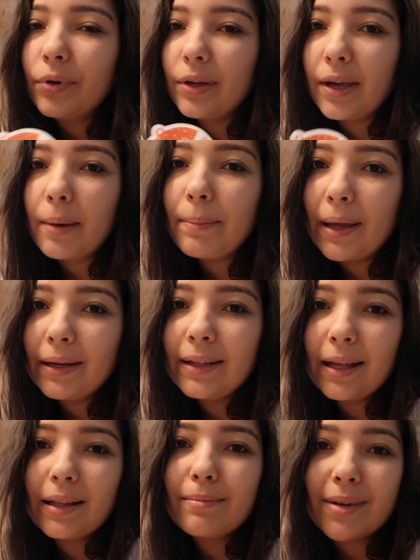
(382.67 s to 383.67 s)
porque a pele
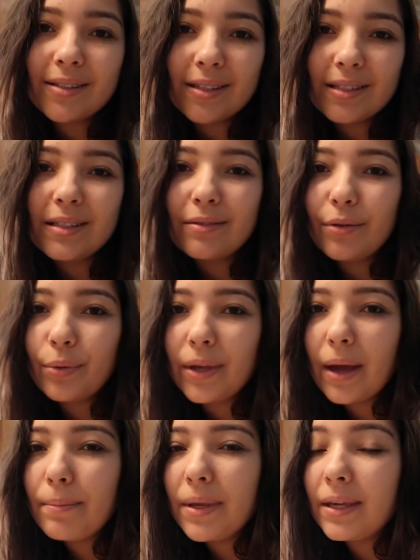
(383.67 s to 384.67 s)
dela é mais sensível
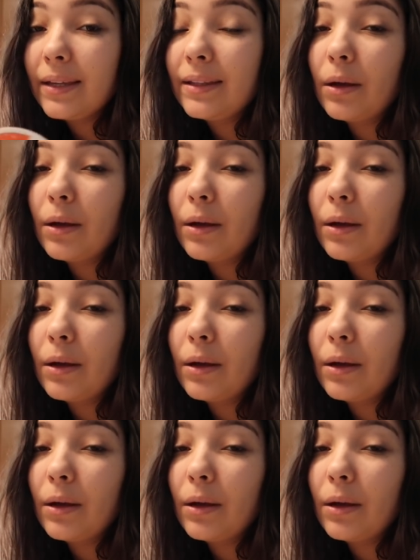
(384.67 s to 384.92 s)
que a minha,